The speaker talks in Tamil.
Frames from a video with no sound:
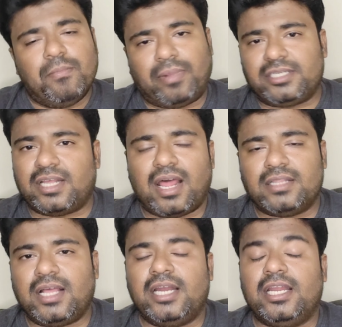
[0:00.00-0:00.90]
ப்ரெஷரா
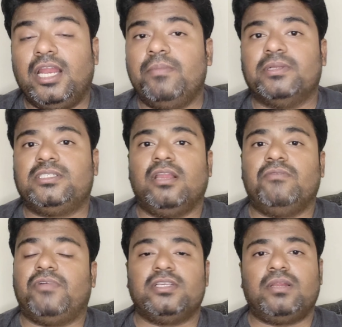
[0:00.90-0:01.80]
இருந்தாங்க டெல்லி பட் ஸ்டில்
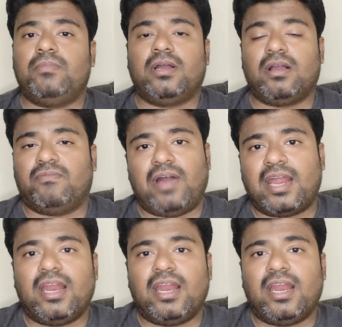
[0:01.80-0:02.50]
ஃபேசர் பக்கட் வேற